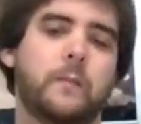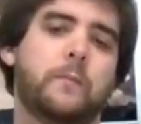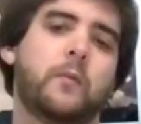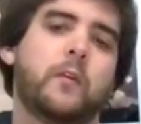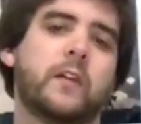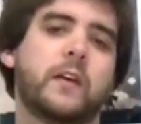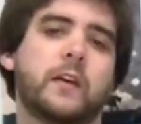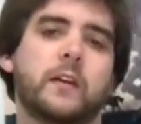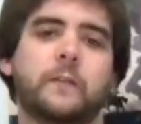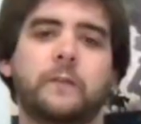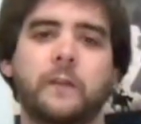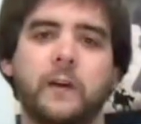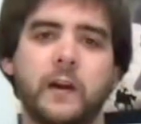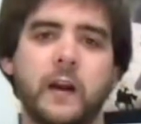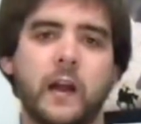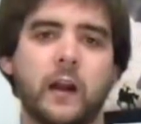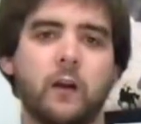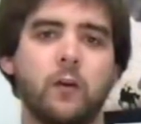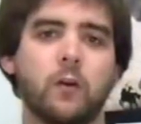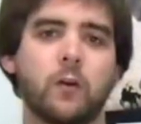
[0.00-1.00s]
O sea, puedes
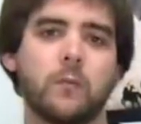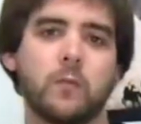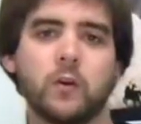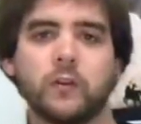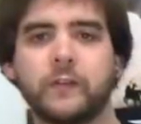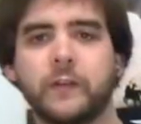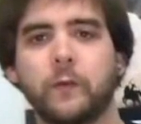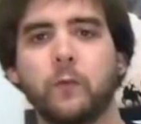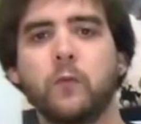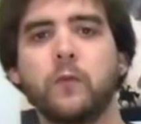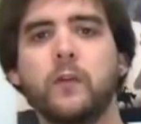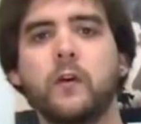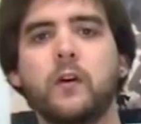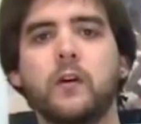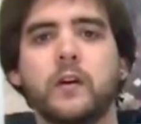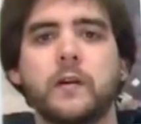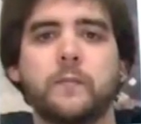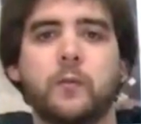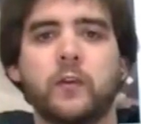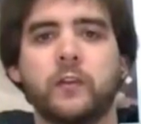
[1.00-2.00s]
frenarlo como el
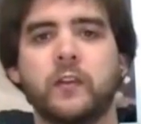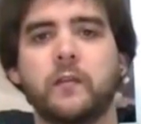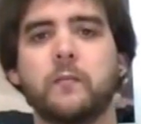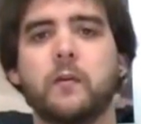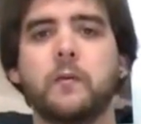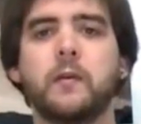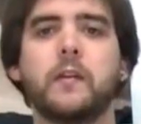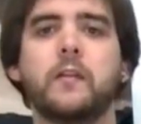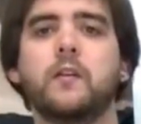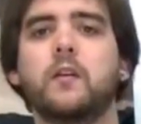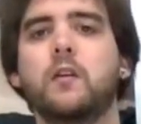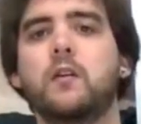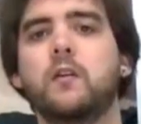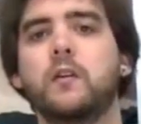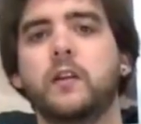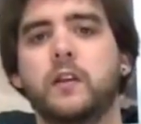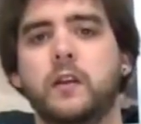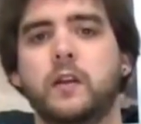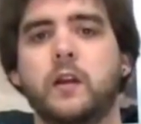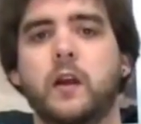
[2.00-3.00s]
segundo y puedes ir
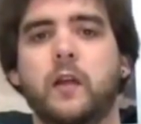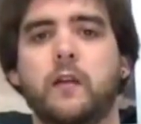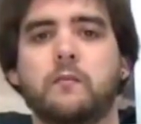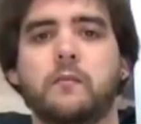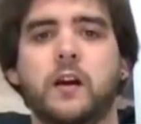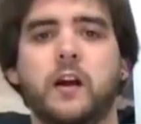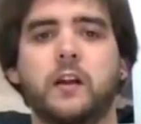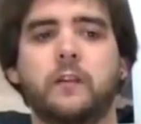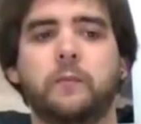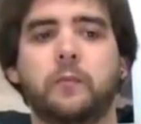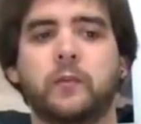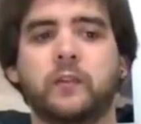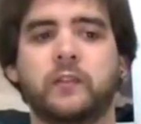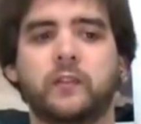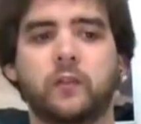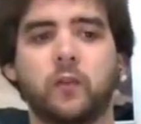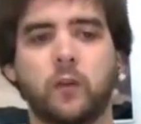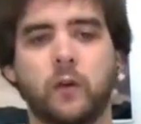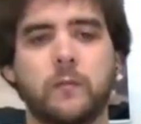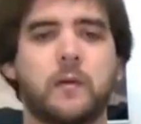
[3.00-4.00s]
moviéndolo y además
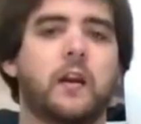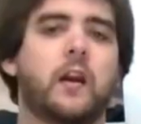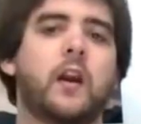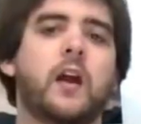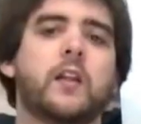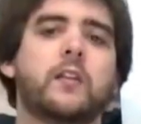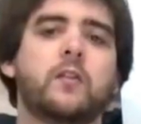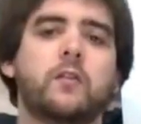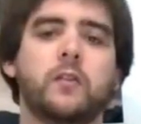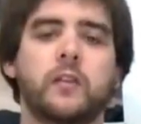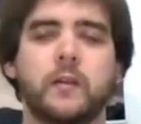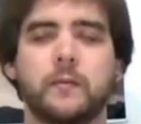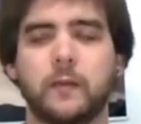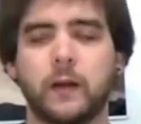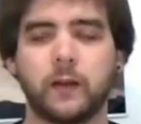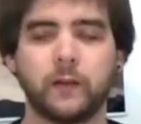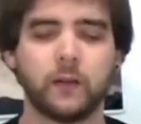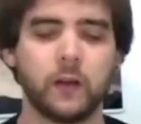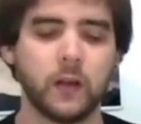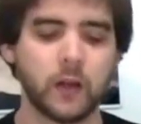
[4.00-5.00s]
pues corre más rato y
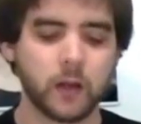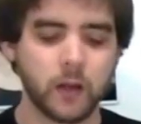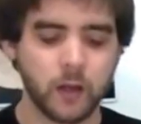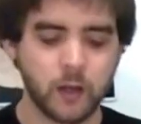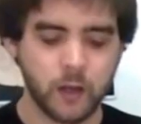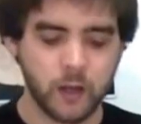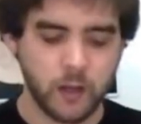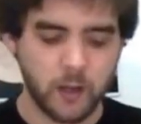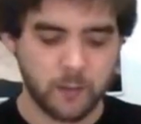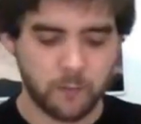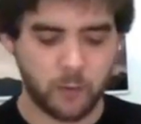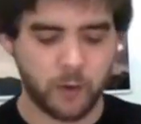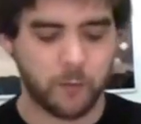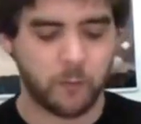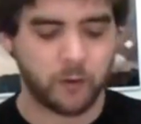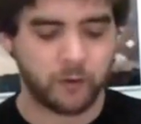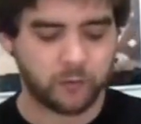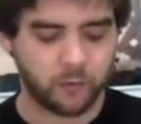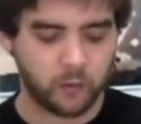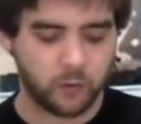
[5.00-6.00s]
demás.
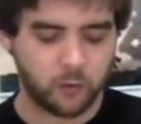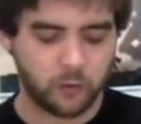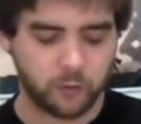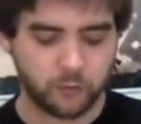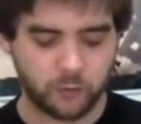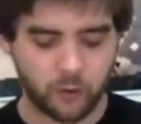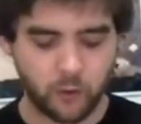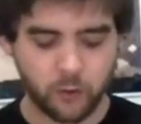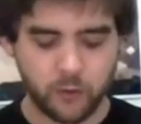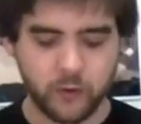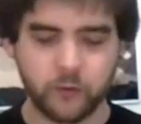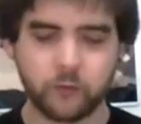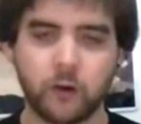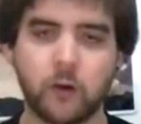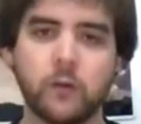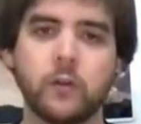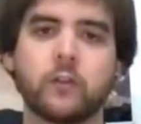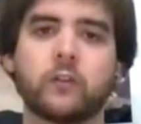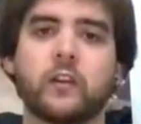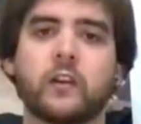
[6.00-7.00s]
Bueno, pues eso son los
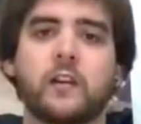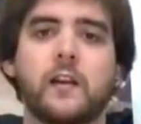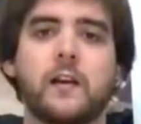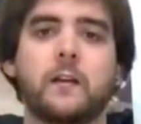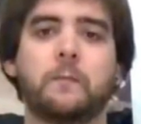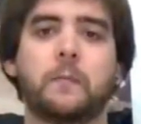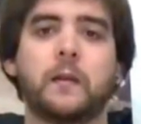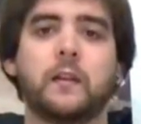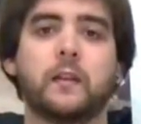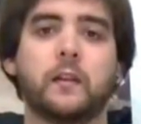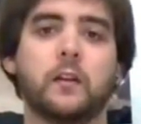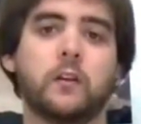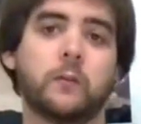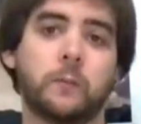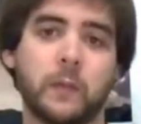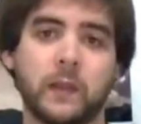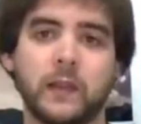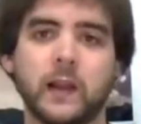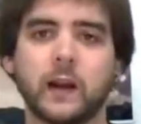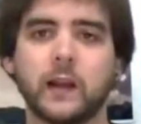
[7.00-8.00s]
dinosaurios, que es
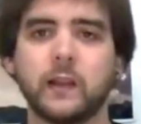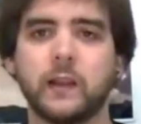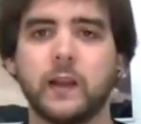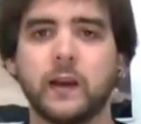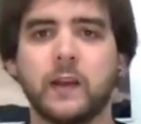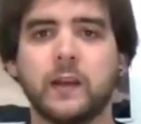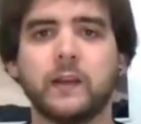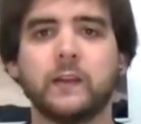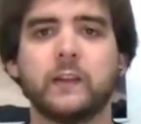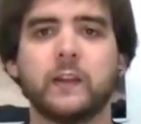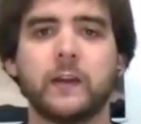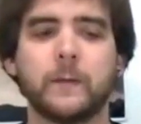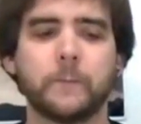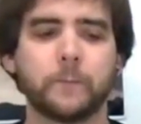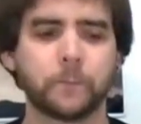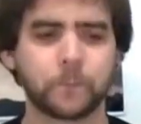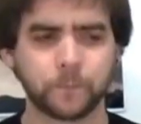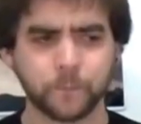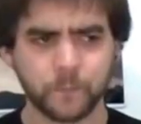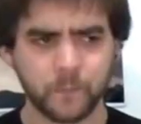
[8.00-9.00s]
lo especial que tiene
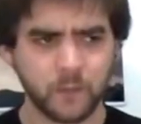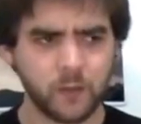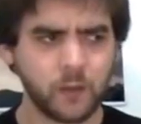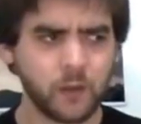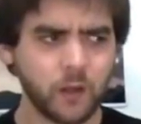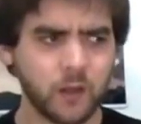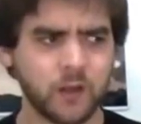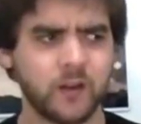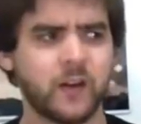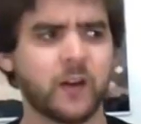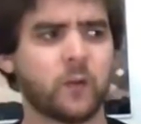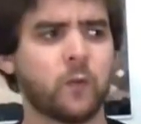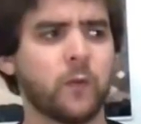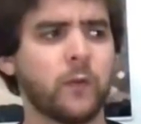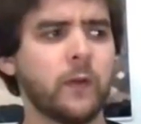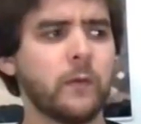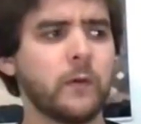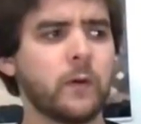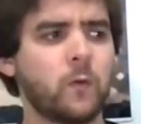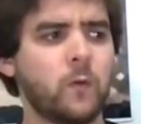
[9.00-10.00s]
este.
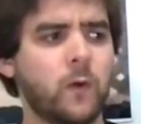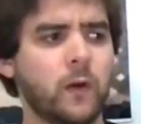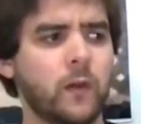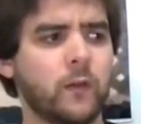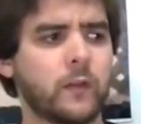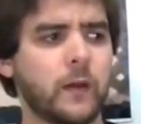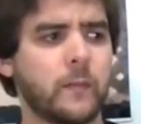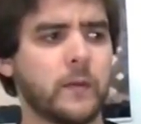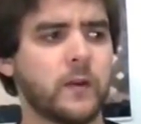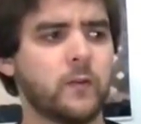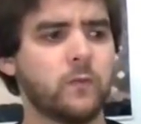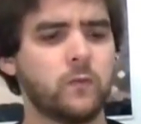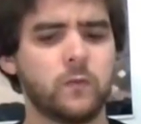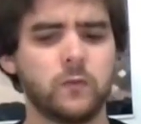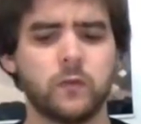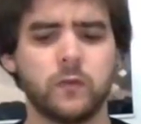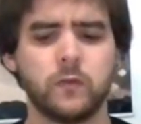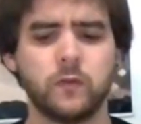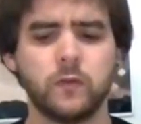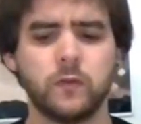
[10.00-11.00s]
Recuerdo haber jugado también
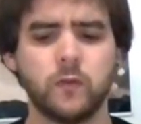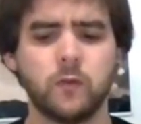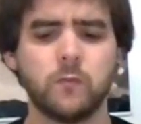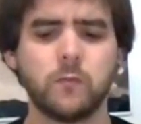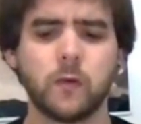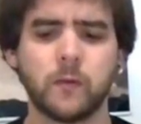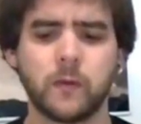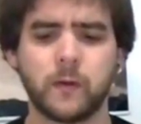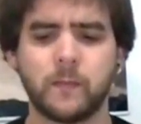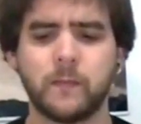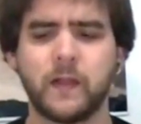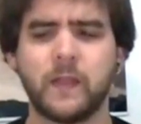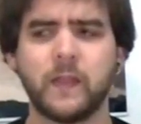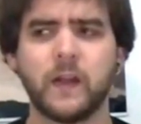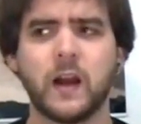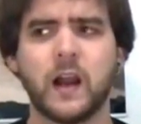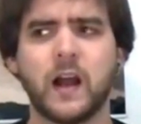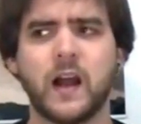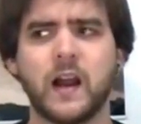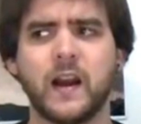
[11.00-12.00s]
un,
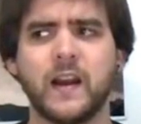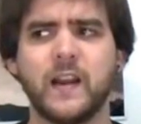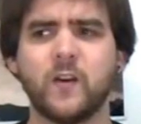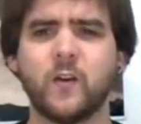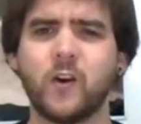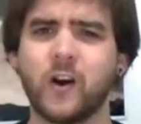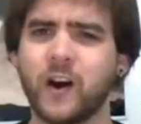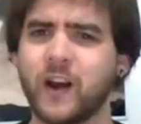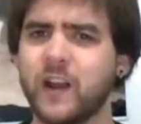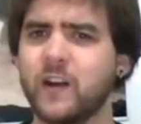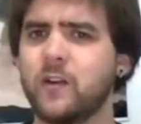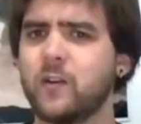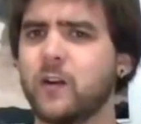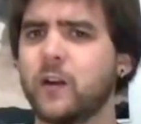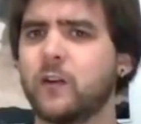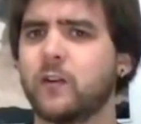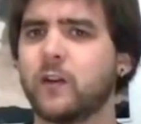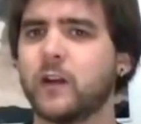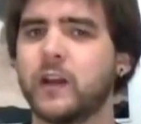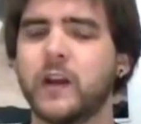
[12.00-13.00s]
Bomberman de la Neo
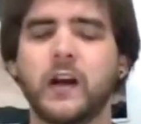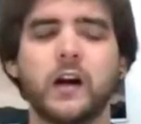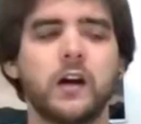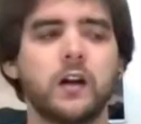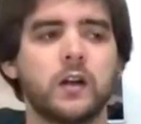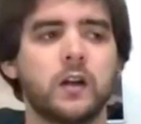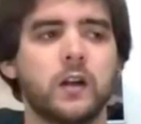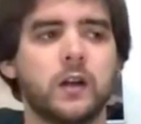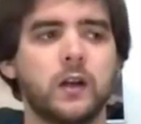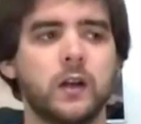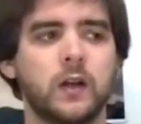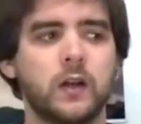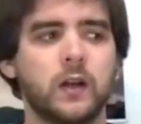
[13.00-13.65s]
Geo, creo que era.